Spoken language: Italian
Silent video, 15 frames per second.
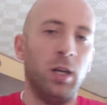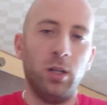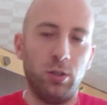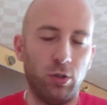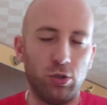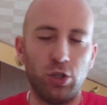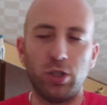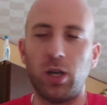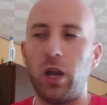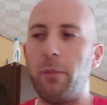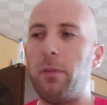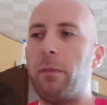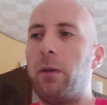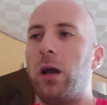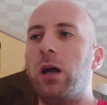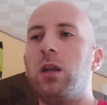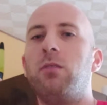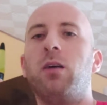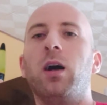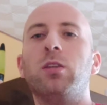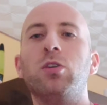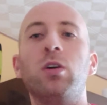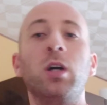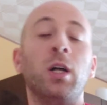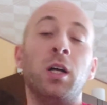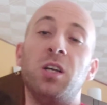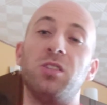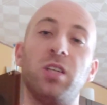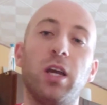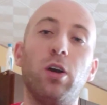non ci sarebbe mai arrivato
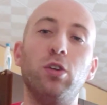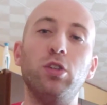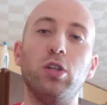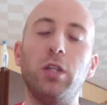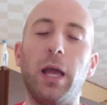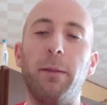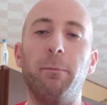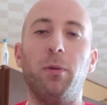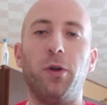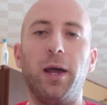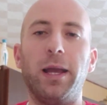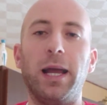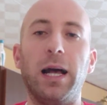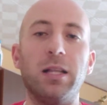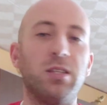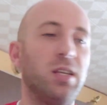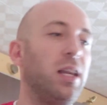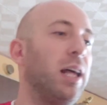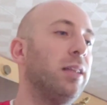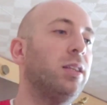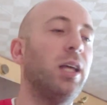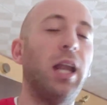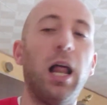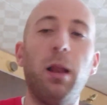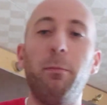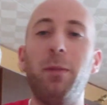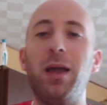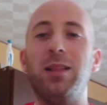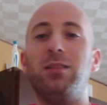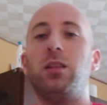secondo tempo ragazzi
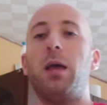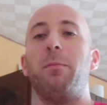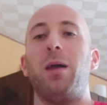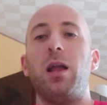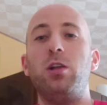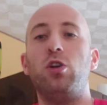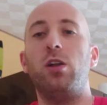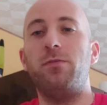letteralmente meglio